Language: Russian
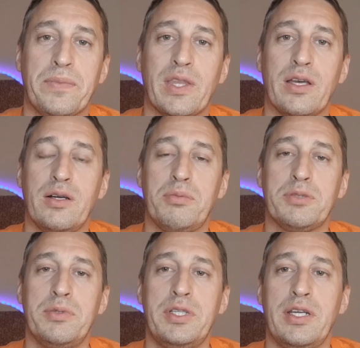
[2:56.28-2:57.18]
э,
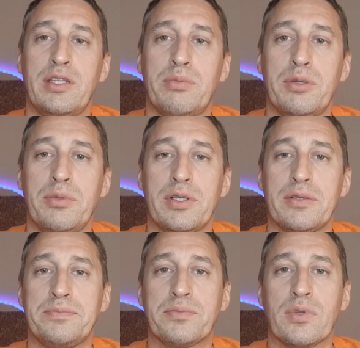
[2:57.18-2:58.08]
посмотреть, например,
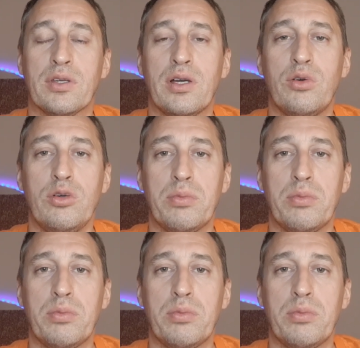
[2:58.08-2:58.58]
какое